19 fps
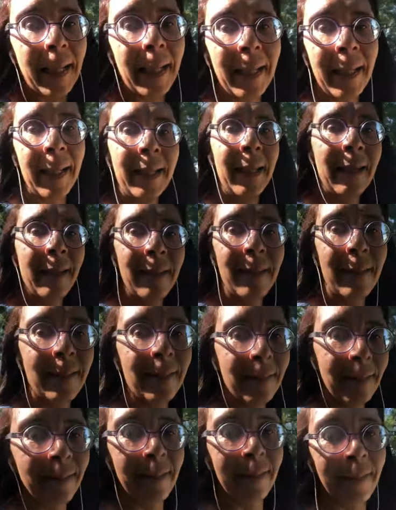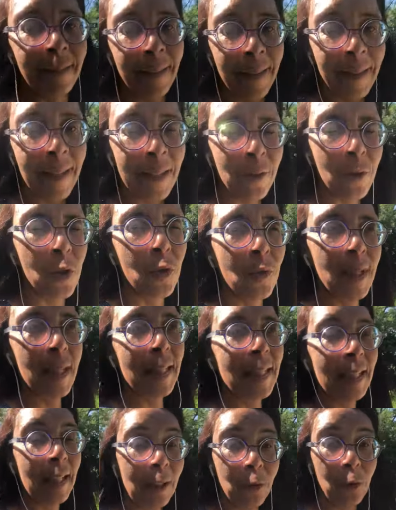Euh, et, qu'est-ce que je voulais
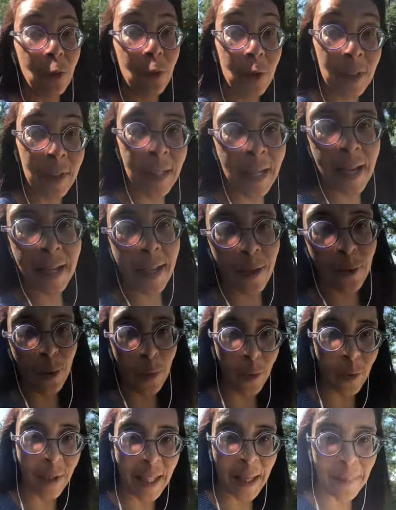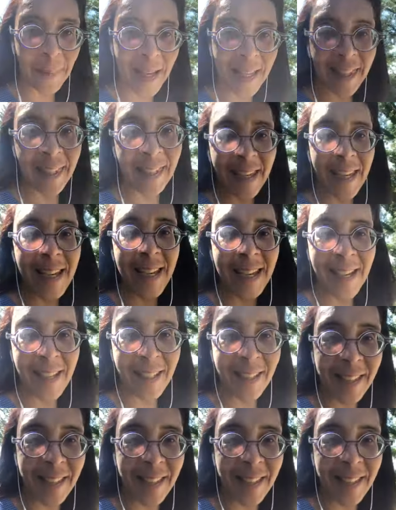dire d'autre Là, il y a du monde qui est passé.